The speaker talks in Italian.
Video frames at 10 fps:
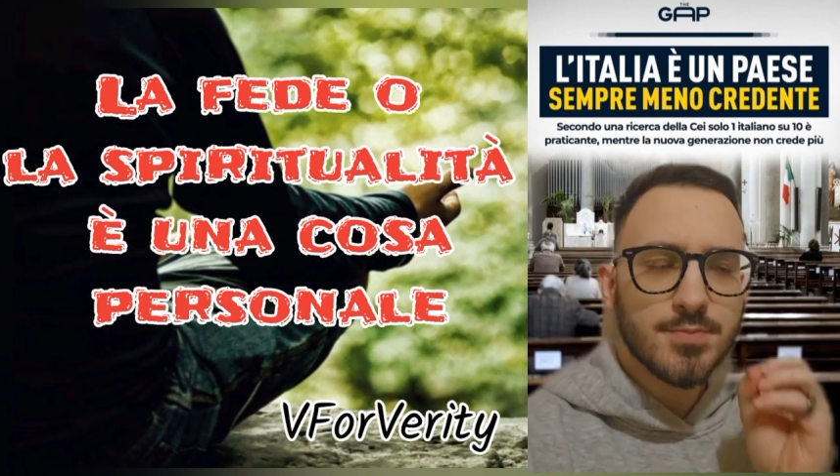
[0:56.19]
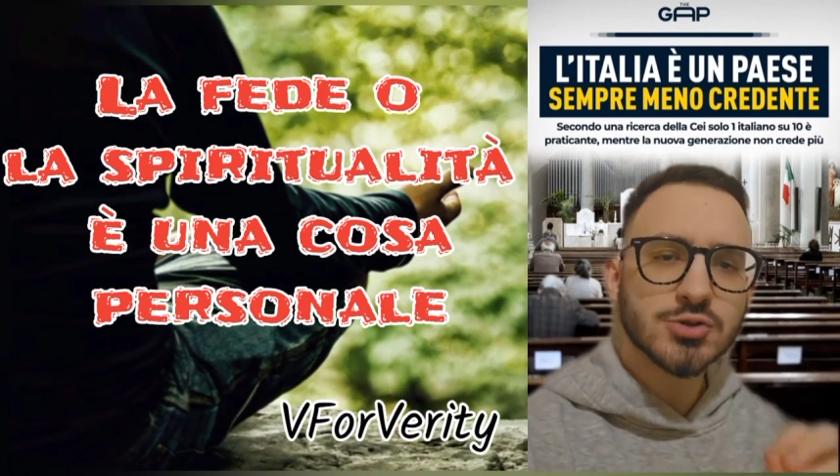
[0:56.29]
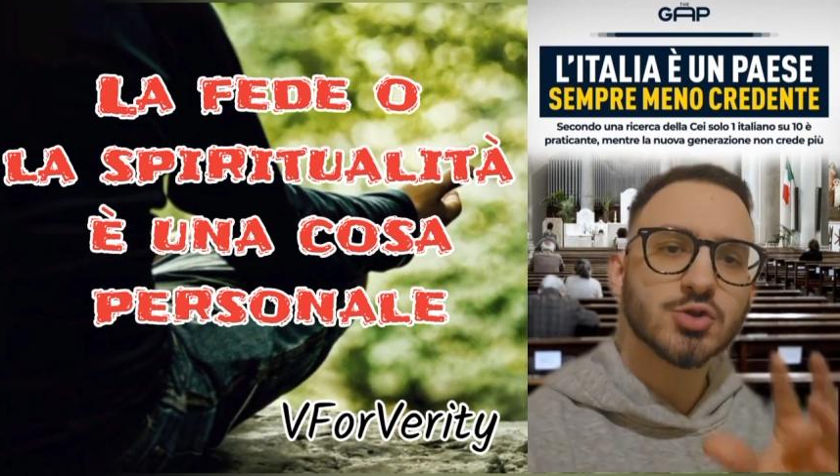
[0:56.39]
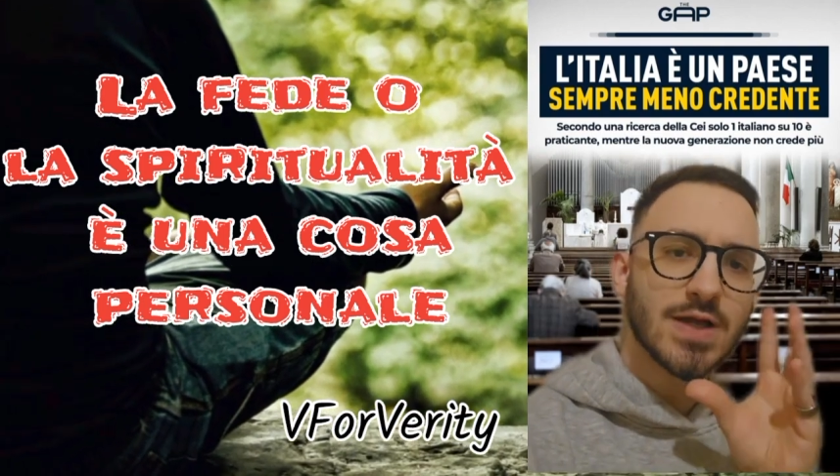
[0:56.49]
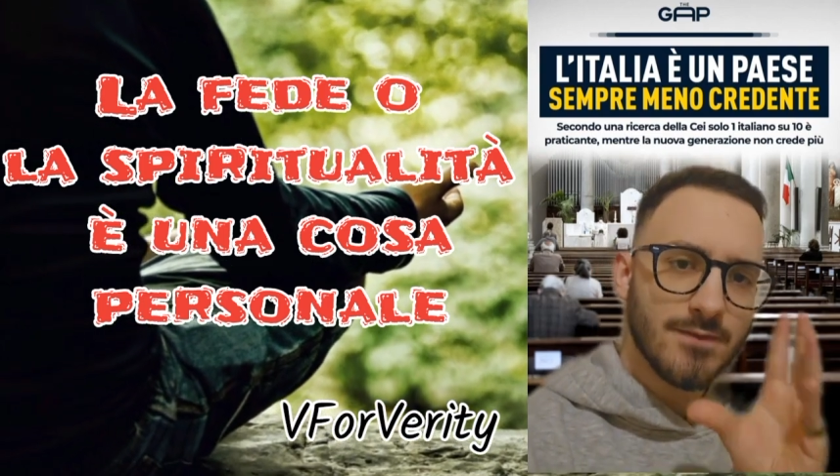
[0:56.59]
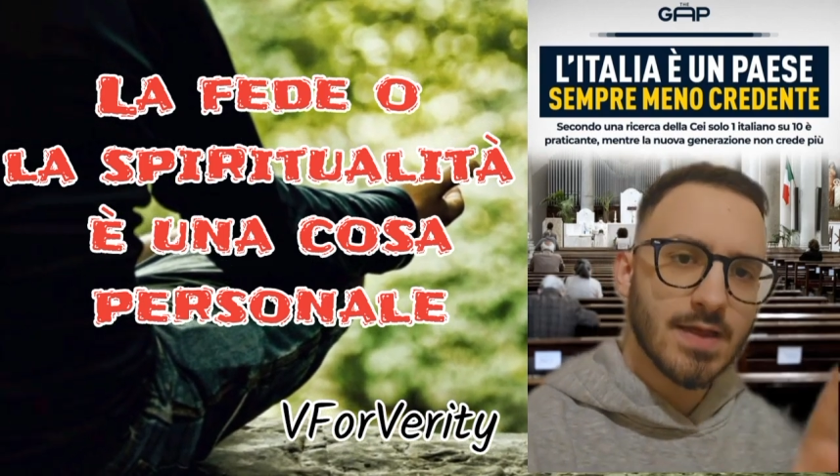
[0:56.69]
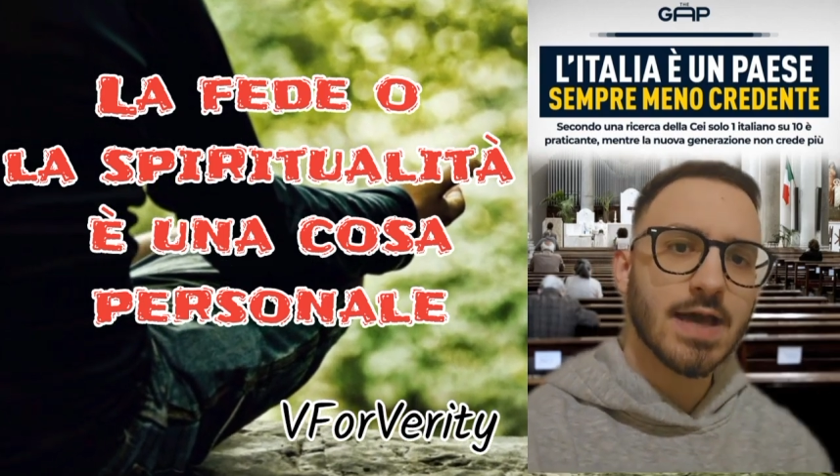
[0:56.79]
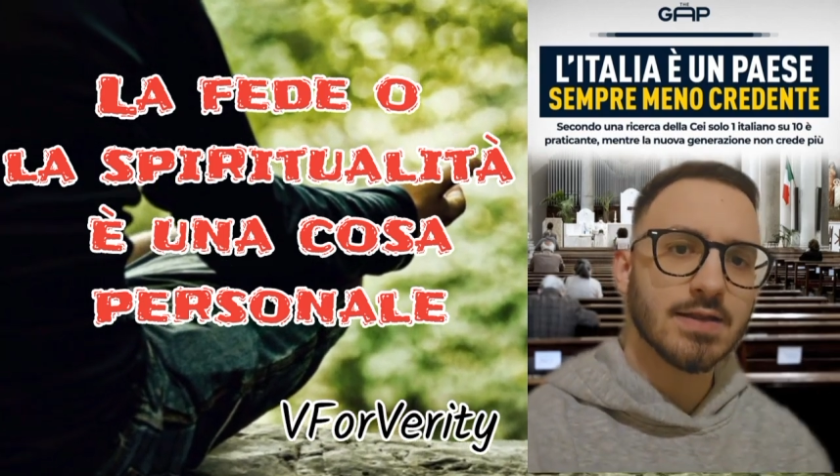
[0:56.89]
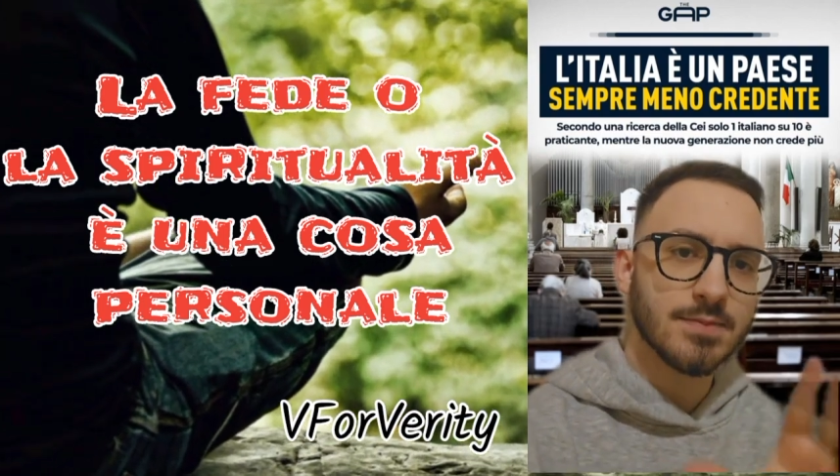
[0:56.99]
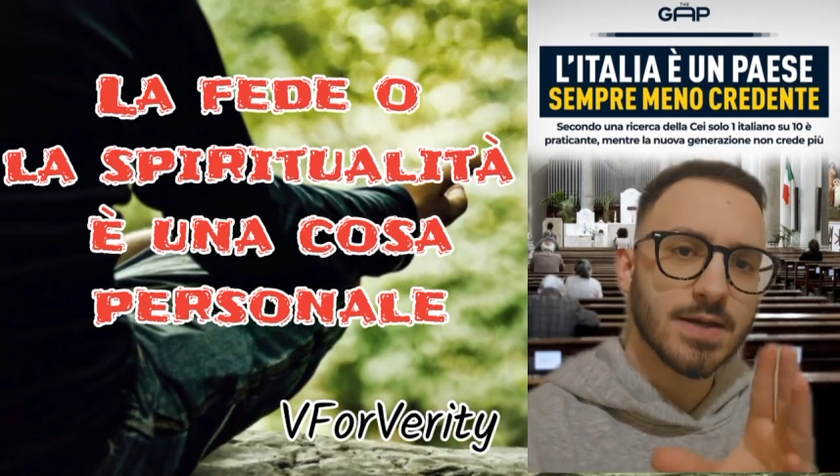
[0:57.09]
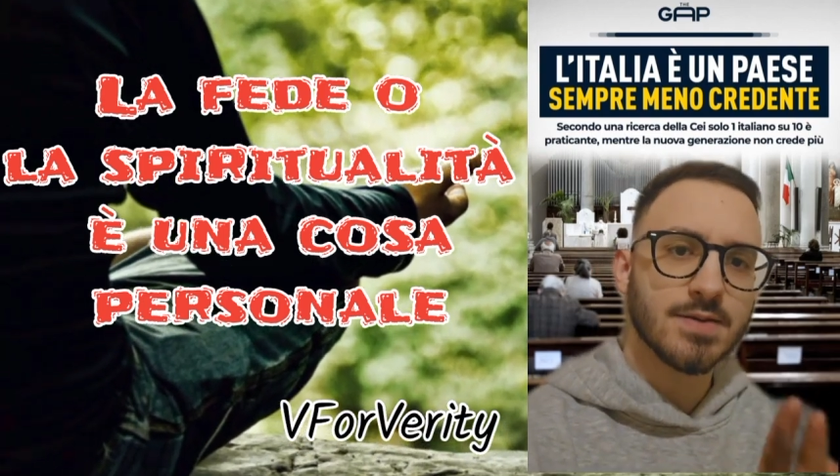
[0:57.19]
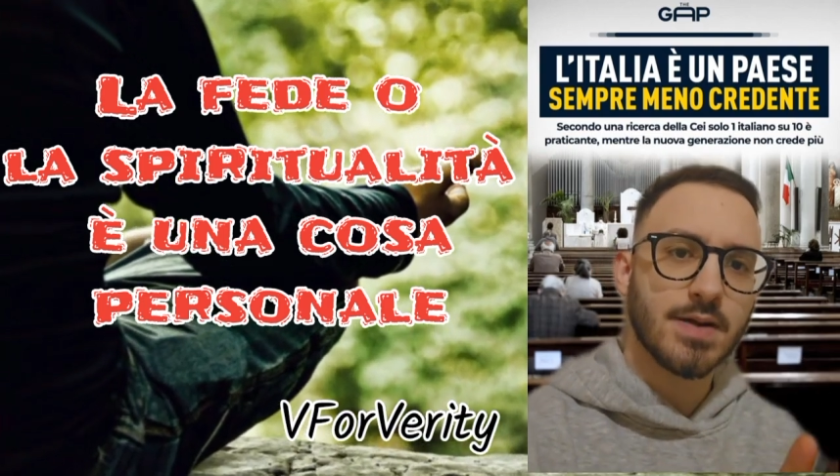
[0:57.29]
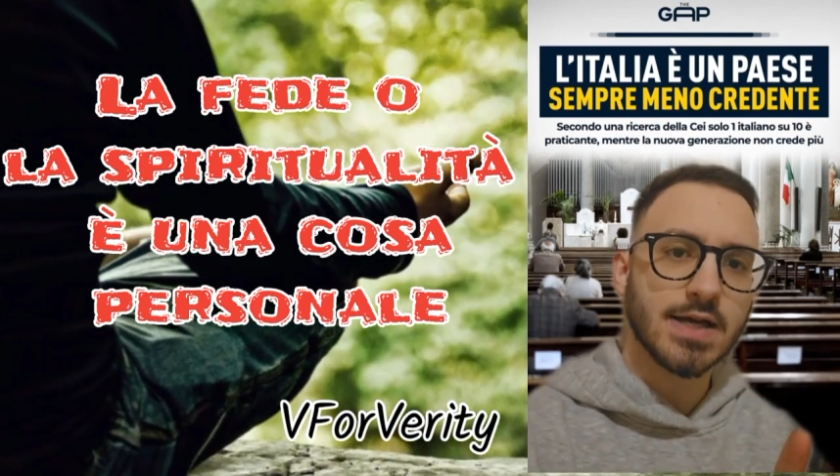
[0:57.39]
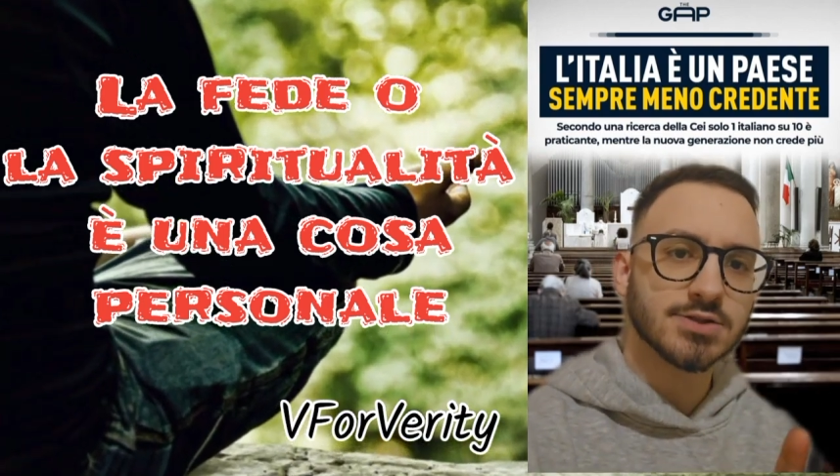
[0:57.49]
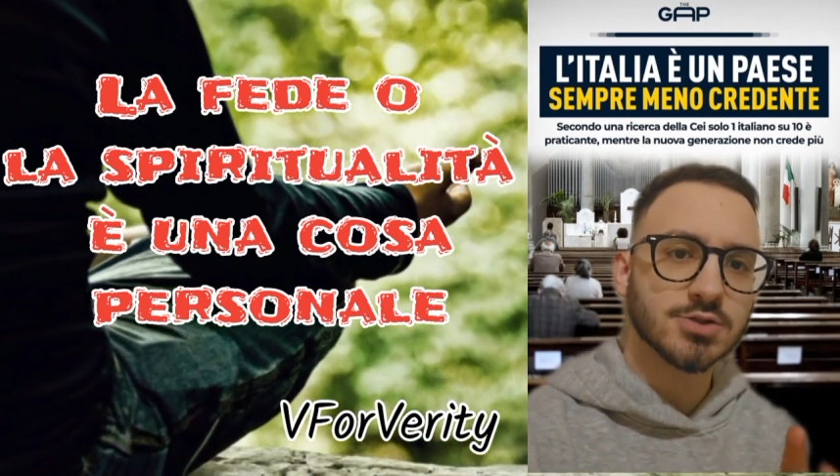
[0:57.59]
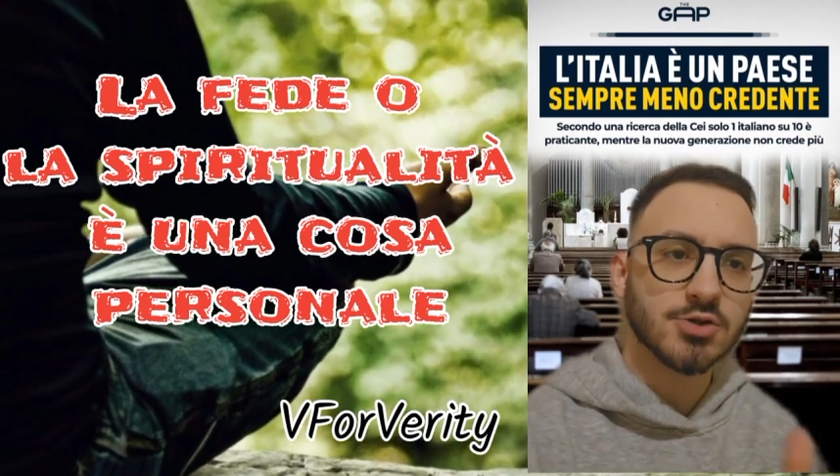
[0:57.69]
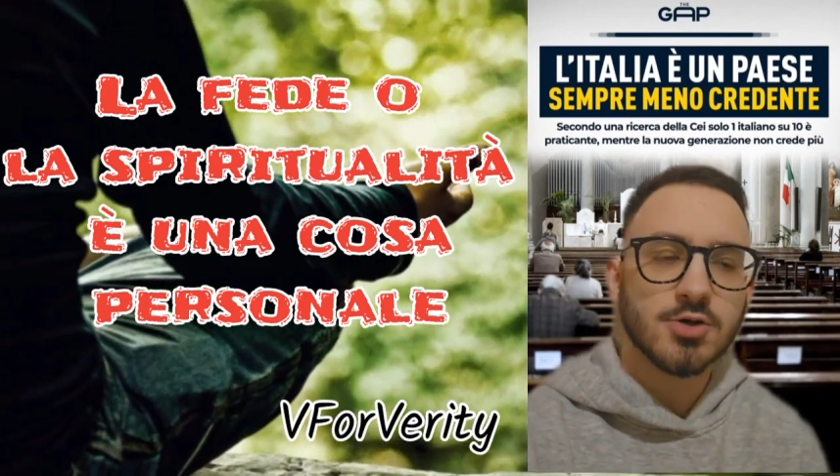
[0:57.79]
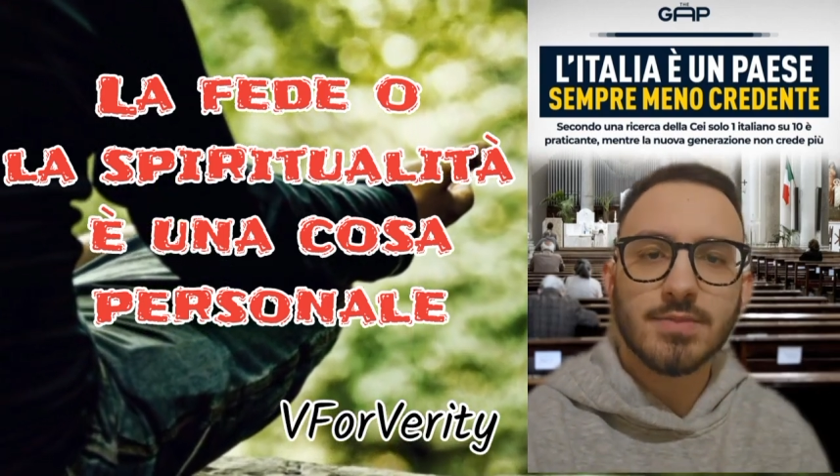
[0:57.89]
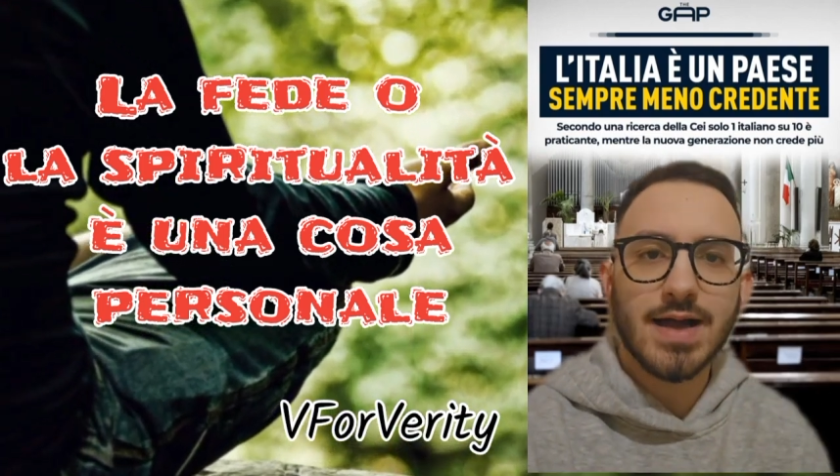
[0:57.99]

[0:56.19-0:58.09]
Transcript: Possono andare di pari passo,